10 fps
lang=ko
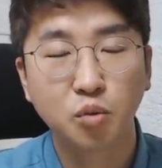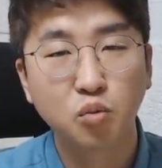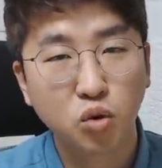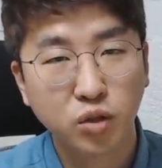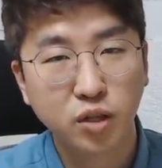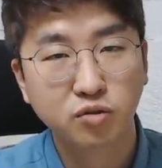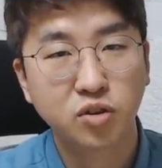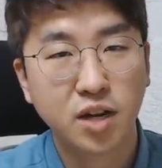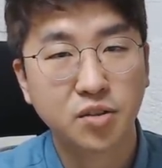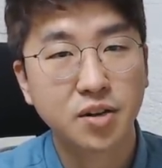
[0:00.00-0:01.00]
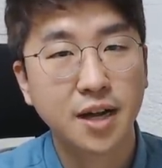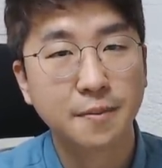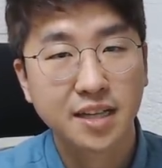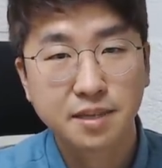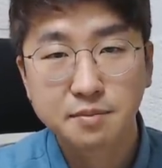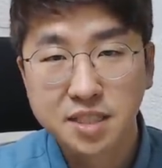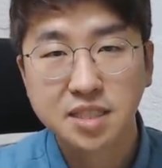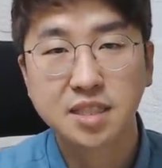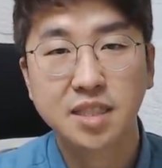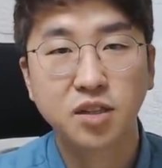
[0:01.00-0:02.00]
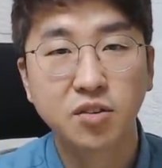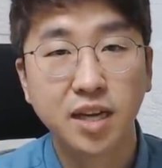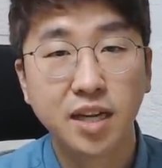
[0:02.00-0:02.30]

몸으로 때우는 거라던가 임시직이라던가